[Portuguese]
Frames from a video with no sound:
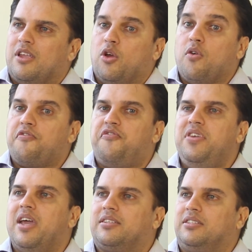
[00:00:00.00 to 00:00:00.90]
Eu não
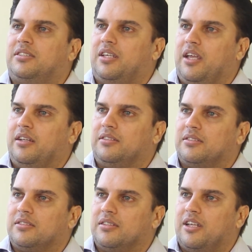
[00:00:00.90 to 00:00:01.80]
via esses
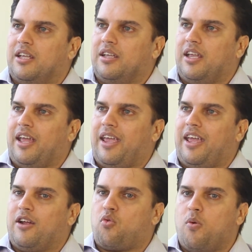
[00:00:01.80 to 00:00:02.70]
seres, é,
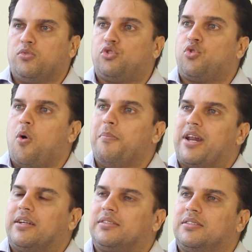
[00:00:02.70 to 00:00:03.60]
eram como
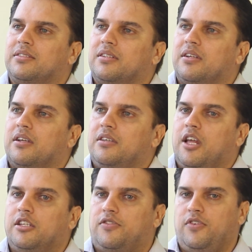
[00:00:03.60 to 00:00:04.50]
sombras, e
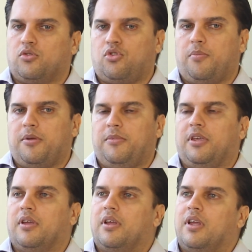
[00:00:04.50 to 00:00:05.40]
eles vinham sobre mim.